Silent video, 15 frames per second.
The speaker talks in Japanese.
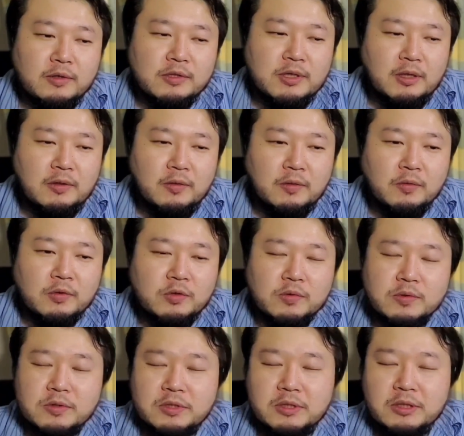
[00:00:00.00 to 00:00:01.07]
専用の
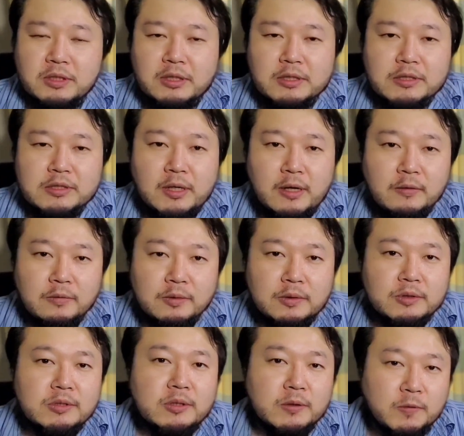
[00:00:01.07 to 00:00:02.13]
純正ケースがあるん
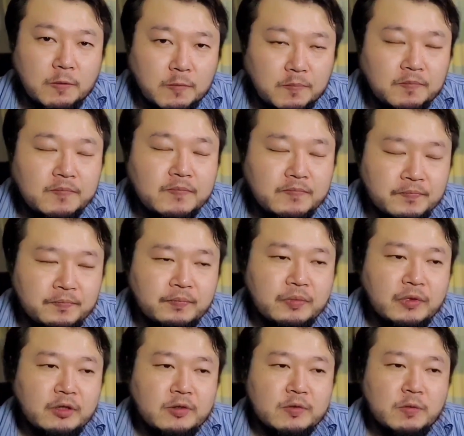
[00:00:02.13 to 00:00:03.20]
ですけど、
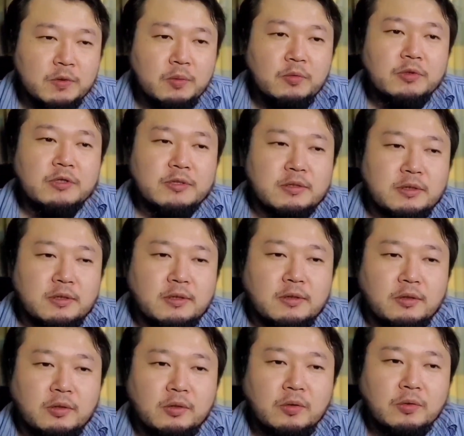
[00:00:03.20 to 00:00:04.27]
それもです
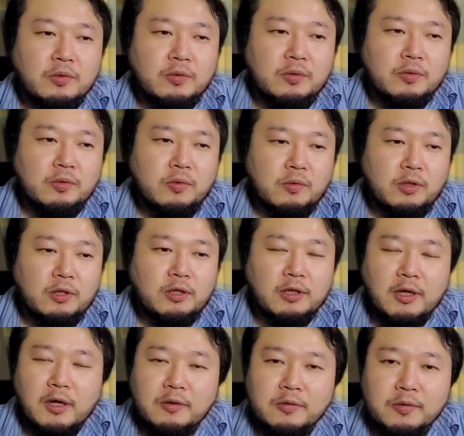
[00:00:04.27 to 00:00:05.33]
ね、ドットで
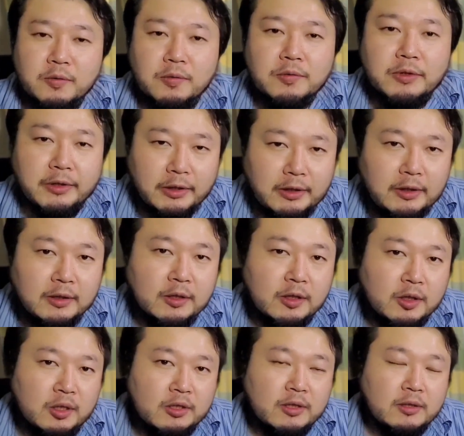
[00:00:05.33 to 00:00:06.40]
光るようなね、
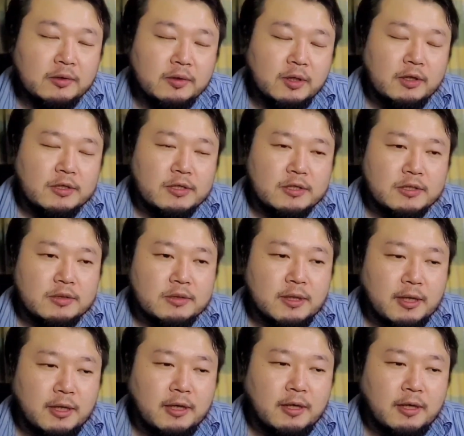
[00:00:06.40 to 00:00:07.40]
演出機